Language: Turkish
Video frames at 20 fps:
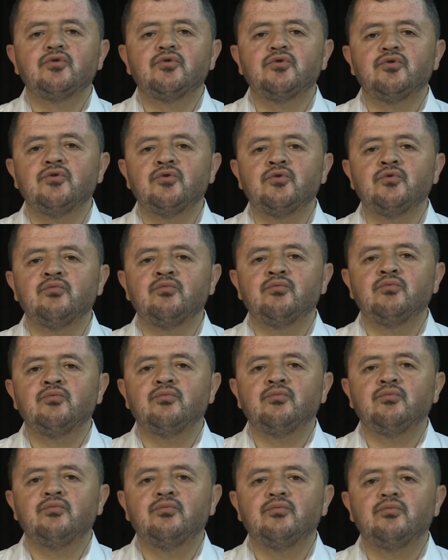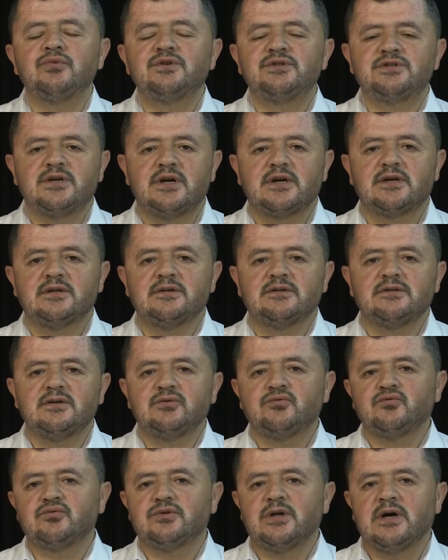Kum
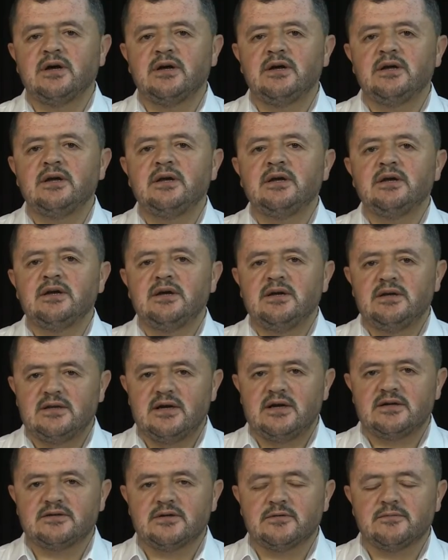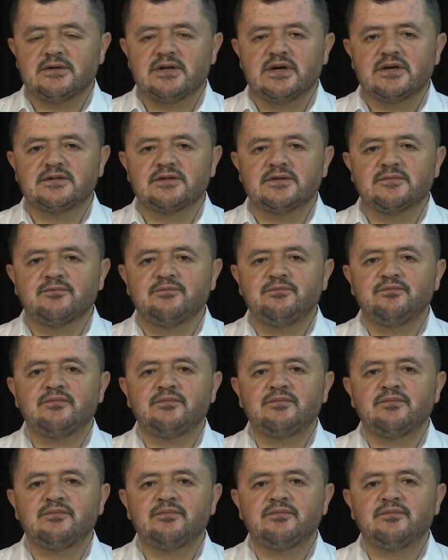şeklinde dudağı ileride bıraktım.